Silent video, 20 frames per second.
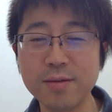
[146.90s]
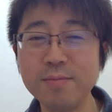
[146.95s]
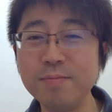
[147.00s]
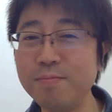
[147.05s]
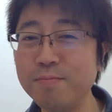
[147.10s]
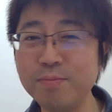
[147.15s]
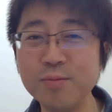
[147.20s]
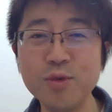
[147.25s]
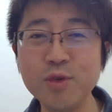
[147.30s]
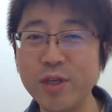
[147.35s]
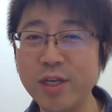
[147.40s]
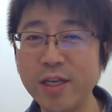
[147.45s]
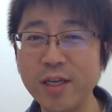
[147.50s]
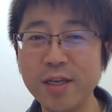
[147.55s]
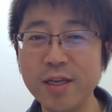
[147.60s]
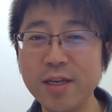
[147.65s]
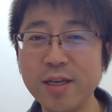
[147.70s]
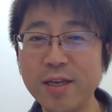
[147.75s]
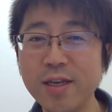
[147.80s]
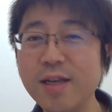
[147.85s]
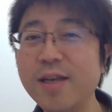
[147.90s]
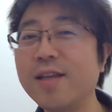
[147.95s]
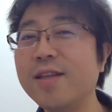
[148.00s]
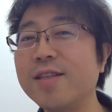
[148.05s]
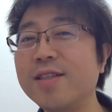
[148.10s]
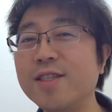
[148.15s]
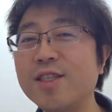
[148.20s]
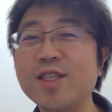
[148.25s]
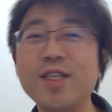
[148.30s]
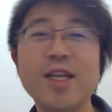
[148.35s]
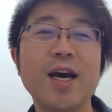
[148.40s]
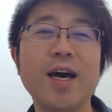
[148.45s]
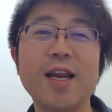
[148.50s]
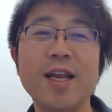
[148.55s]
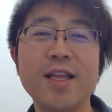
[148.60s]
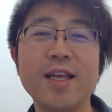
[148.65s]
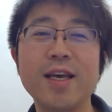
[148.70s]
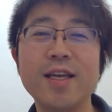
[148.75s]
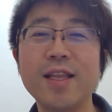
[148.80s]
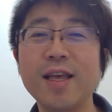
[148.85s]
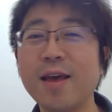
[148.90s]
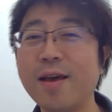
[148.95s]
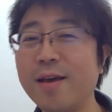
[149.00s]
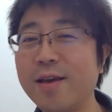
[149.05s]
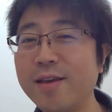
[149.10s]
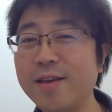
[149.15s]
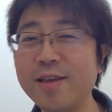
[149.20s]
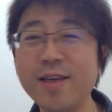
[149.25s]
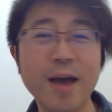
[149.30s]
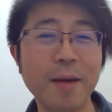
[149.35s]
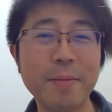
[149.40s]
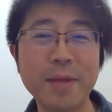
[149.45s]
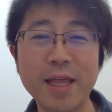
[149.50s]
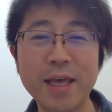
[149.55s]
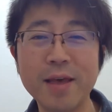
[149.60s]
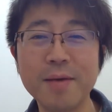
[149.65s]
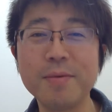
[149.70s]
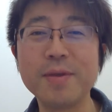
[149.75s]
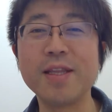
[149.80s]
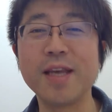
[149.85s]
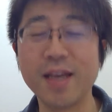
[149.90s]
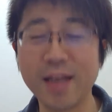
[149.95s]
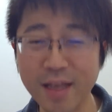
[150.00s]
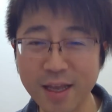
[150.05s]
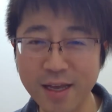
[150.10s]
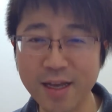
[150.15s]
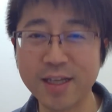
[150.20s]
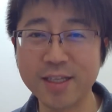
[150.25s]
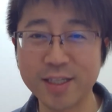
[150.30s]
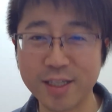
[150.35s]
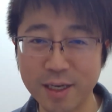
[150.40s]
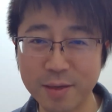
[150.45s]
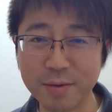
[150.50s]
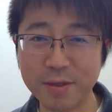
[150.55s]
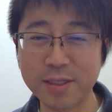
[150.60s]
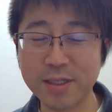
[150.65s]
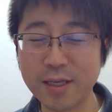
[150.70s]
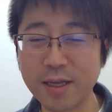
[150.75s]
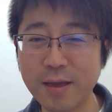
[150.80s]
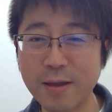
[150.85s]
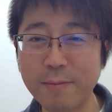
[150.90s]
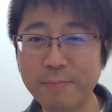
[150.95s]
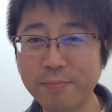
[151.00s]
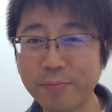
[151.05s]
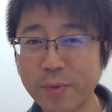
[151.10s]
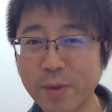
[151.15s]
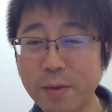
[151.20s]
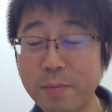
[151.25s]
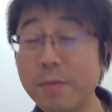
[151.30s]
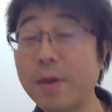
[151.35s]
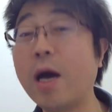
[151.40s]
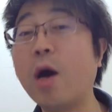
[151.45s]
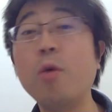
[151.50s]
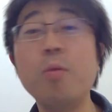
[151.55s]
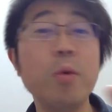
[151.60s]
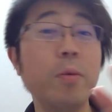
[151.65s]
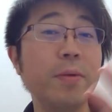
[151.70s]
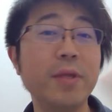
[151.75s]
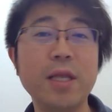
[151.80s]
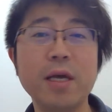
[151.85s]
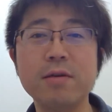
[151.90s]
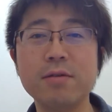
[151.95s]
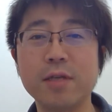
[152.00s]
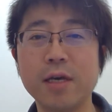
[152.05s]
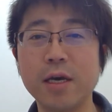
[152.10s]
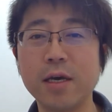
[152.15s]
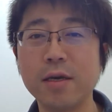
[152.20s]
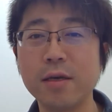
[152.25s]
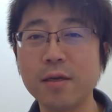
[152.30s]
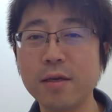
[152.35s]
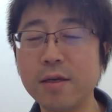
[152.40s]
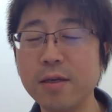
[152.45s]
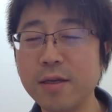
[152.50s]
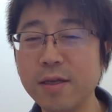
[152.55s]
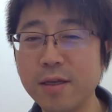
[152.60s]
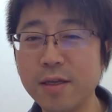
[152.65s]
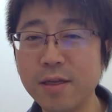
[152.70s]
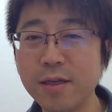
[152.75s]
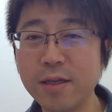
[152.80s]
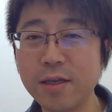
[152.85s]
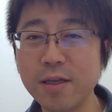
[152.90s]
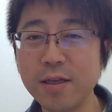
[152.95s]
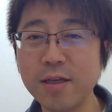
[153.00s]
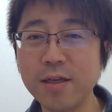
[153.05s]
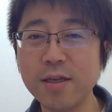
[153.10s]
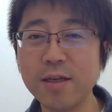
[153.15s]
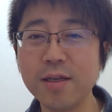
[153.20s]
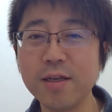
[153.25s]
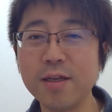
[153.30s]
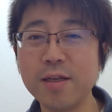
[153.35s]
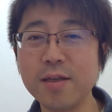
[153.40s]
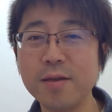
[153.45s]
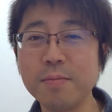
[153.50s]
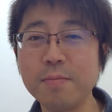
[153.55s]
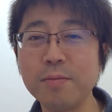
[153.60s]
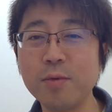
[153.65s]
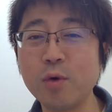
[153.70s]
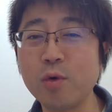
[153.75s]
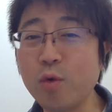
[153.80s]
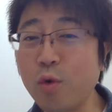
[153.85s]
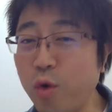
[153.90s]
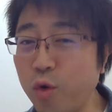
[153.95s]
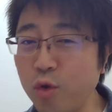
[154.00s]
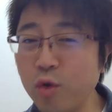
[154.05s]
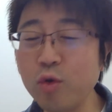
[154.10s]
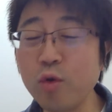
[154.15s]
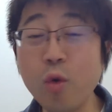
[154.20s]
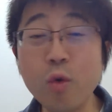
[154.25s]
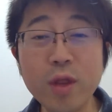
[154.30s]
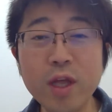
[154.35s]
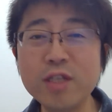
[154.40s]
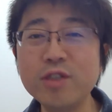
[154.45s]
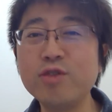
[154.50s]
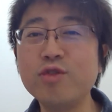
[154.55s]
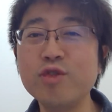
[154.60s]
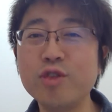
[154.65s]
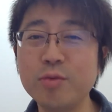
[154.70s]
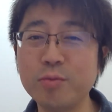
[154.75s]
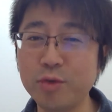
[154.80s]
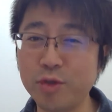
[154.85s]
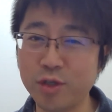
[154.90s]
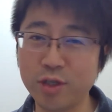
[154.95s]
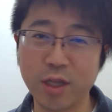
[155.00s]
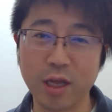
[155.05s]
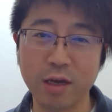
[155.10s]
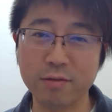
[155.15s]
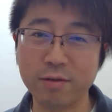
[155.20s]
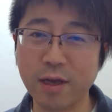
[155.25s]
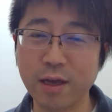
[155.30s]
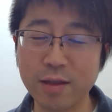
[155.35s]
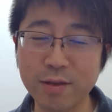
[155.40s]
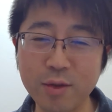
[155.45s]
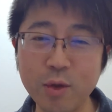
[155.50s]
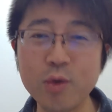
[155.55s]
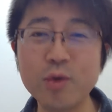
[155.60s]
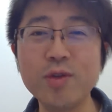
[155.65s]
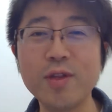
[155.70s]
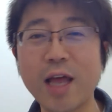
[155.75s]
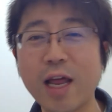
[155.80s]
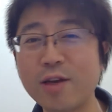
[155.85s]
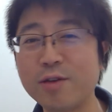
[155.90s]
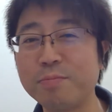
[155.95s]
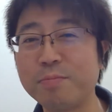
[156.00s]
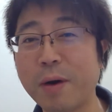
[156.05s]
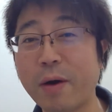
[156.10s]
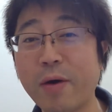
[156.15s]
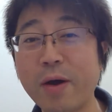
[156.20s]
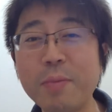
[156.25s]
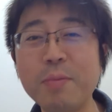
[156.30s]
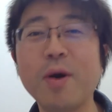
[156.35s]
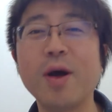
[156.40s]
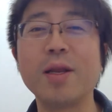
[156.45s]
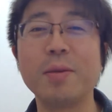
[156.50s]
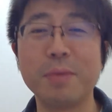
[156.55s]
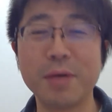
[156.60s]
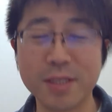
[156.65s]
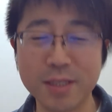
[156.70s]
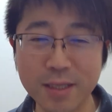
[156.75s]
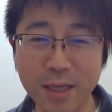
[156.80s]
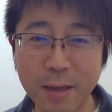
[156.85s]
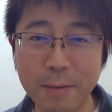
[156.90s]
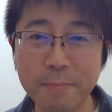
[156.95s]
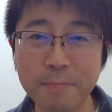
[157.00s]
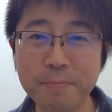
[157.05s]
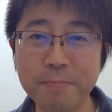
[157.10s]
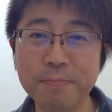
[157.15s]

無理。繋がらないで。やめて。みたいな感じになります。顔も見たくない。もうこの同じ空気も吸いたくない。というふうになる場合もありますね。